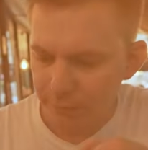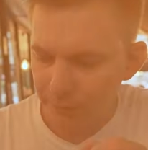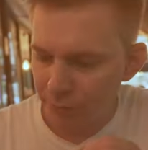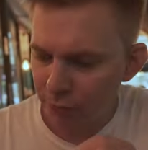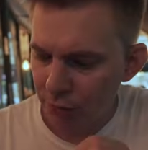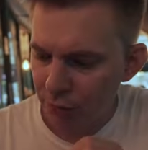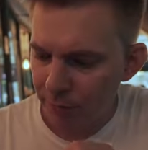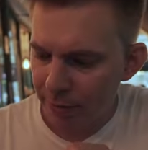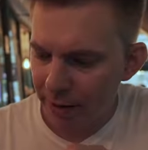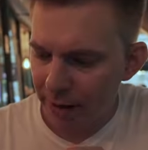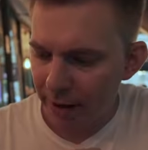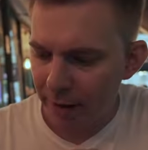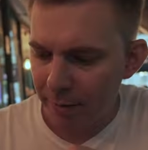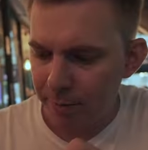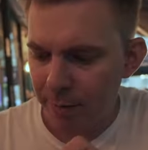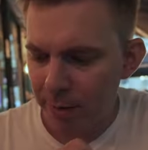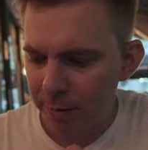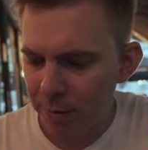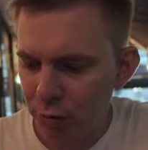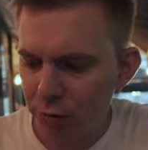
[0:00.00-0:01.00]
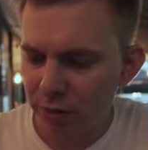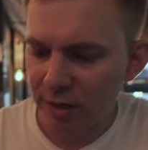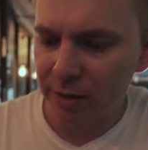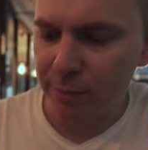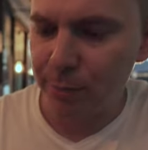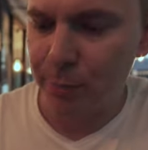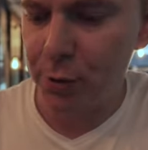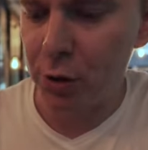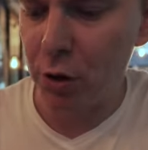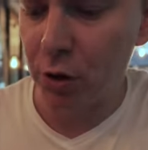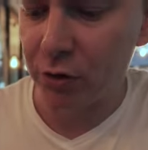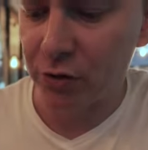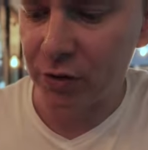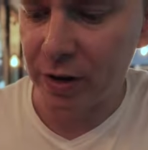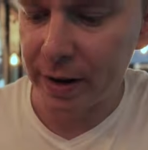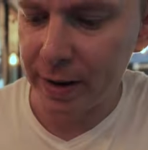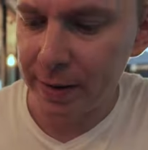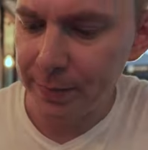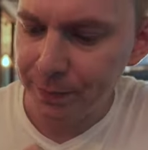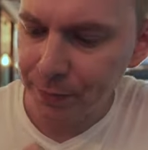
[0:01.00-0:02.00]
No dobra, mamy tutaj
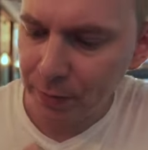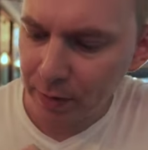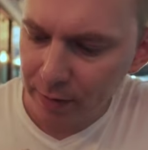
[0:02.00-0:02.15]
brioszkę,